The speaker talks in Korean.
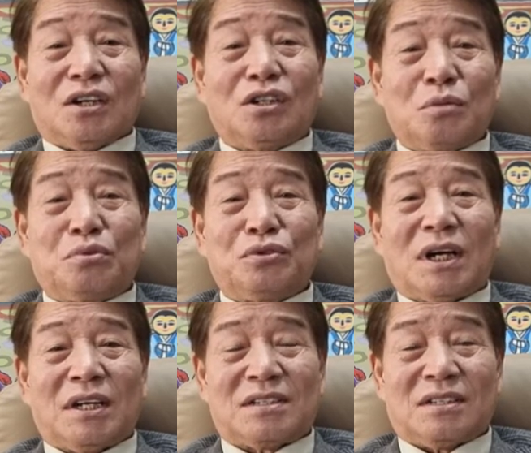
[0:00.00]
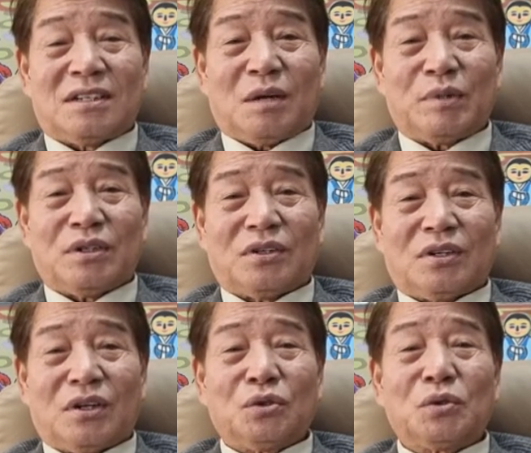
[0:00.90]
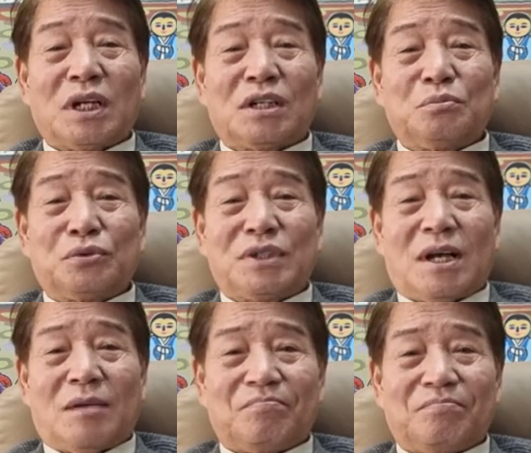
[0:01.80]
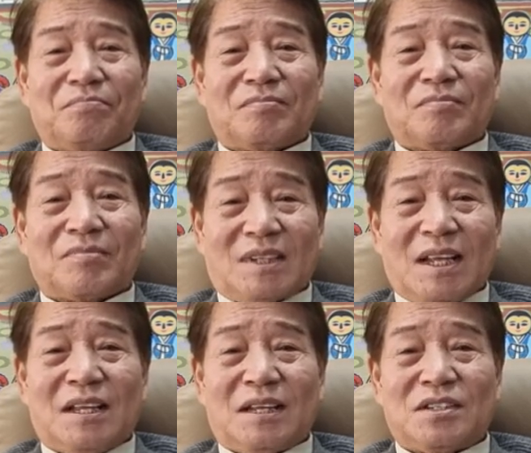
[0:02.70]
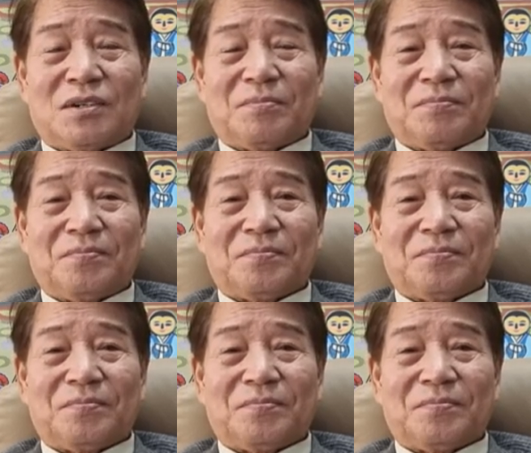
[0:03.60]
그런 부자가 있었는가 하면은 또 다른 부자 얘기했죠.